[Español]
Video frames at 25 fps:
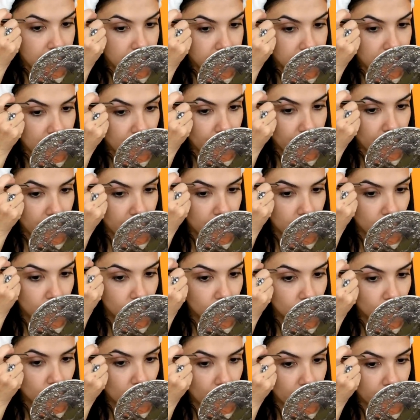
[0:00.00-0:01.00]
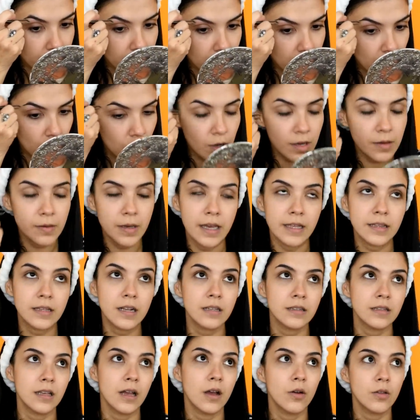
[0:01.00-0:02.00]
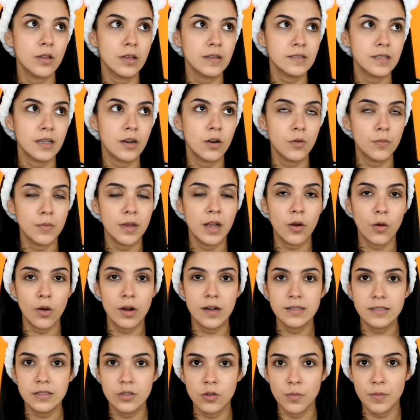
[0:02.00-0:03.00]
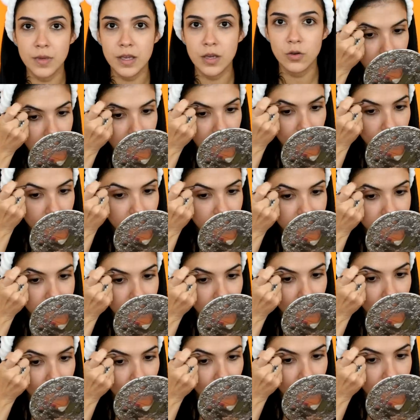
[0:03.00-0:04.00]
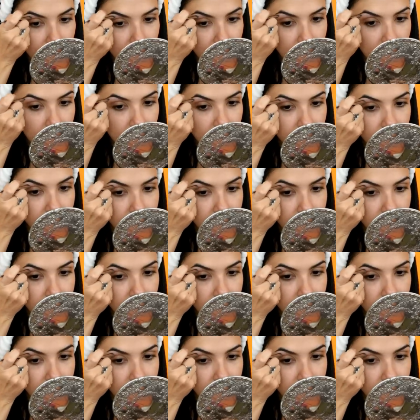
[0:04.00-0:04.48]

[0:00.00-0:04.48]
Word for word: Siempre que yo suba video, que he tratado de hacerlo miércoles y domingo, las cosas se complican.